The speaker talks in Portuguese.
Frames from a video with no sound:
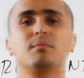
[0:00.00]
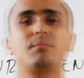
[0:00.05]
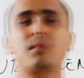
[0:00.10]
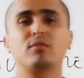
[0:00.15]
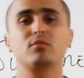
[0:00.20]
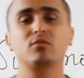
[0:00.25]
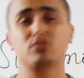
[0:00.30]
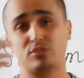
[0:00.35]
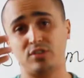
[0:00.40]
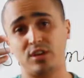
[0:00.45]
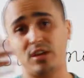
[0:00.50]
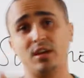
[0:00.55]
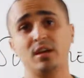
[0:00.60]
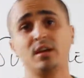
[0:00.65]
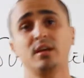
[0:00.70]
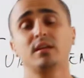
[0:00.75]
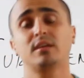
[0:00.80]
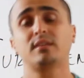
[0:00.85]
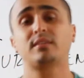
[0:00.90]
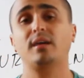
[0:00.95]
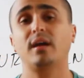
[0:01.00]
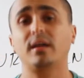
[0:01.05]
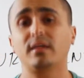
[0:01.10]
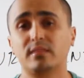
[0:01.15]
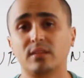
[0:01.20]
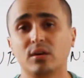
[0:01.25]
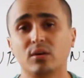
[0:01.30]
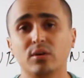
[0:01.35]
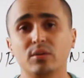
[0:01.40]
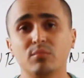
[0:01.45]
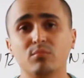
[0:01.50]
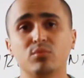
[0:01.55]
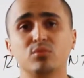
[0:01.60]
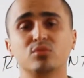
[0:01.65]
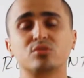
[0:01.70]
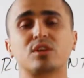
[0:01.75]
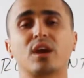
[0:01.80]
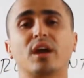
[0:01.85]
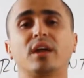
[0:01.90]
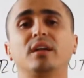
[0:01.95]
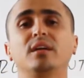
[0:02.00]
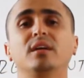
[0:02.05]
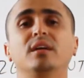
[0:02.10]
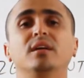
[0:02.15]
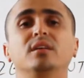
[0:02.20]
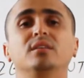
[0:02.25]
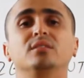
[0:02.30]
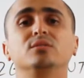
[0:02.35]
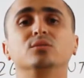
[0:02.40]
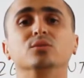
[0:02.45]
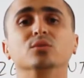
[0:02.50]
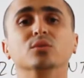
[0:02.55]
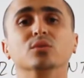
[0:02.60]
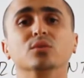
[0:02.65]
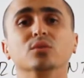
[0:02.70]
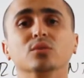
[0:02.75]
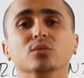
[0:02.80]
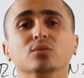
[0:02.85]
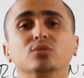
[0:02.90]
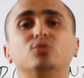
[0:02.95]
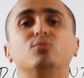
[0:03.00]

para você que está então em busca aí do,